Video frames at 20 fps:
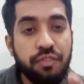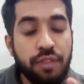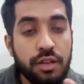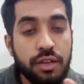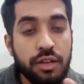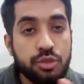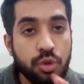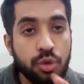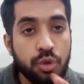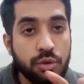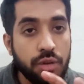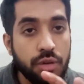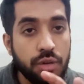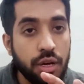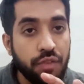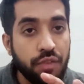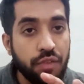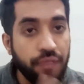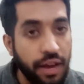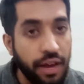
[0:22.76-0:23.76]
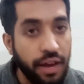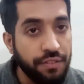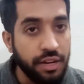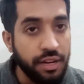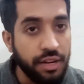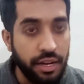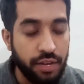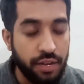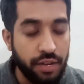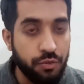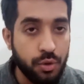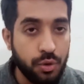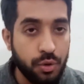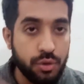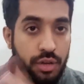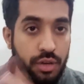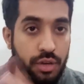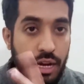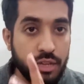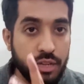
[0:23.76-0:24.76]
जो फाइबर है वो
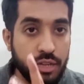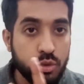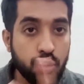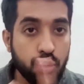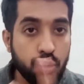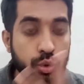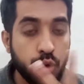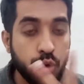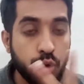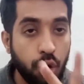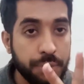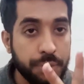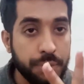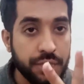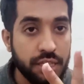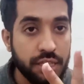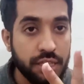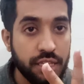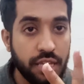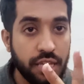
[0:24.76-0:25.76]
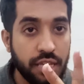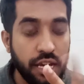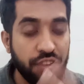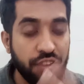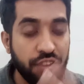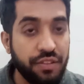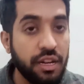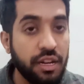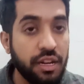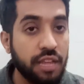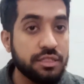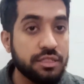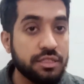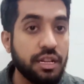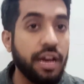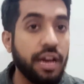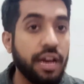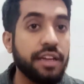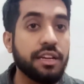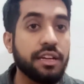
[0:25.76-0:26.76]
क्लाइंट्स को दो ऑप्शन देता है फ्रीलांसर
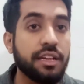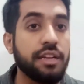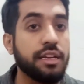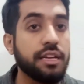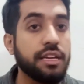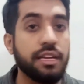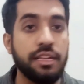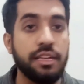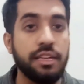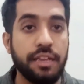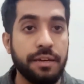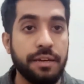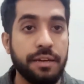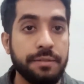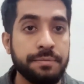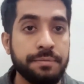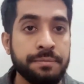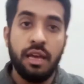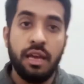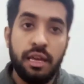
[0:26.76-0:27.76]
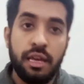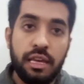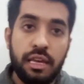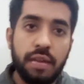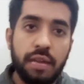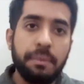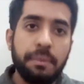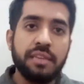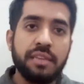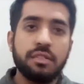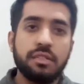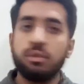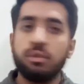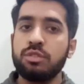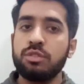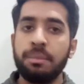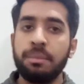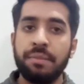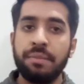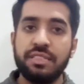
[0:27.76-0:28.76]
हायर करने के लिए एक मेथड तो
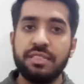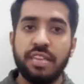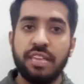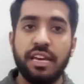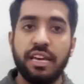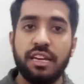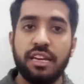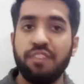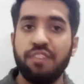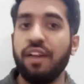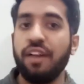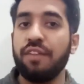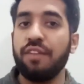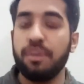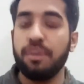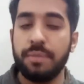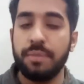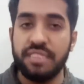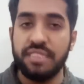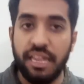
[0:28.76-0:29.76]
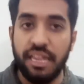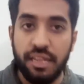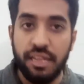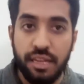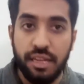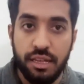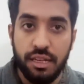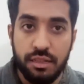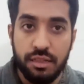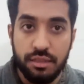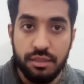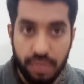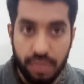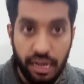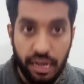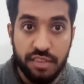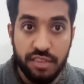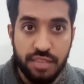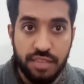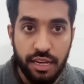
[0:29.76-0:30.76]
सिंपल सा है कि फाइबर पे जाएंगे
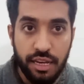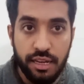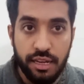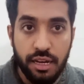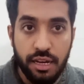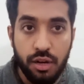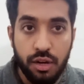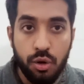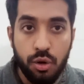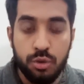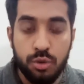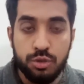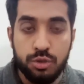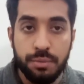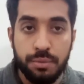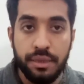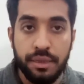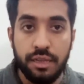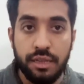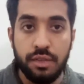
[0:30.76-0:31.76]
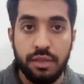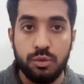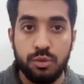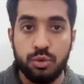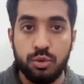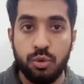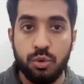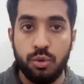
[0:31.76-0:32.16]
क्लाइंट जाएगा और उसमें उसको